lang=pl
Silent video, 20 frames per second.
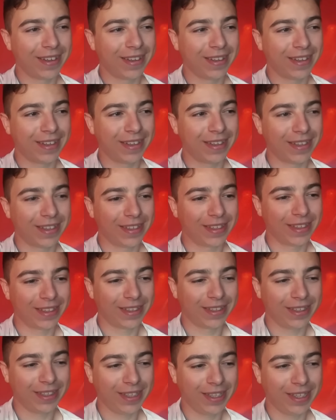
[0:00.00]

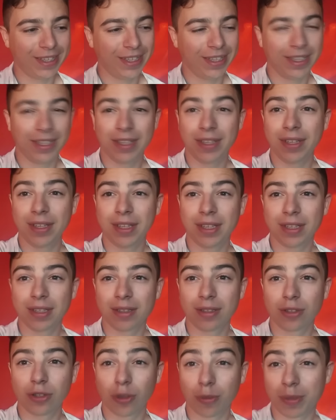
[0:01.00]
e, i
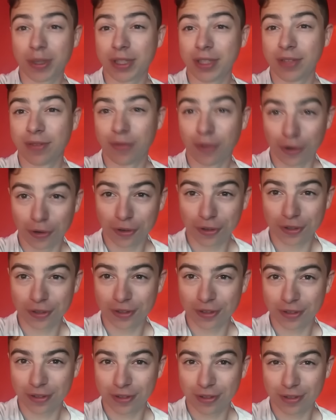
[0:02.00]
to będzie
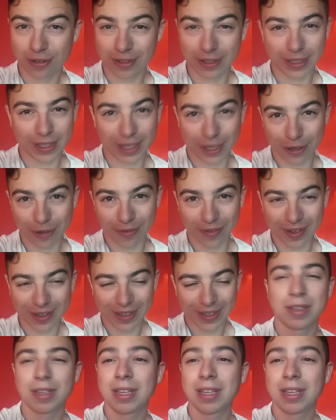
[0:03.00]
vlog z Krakowa.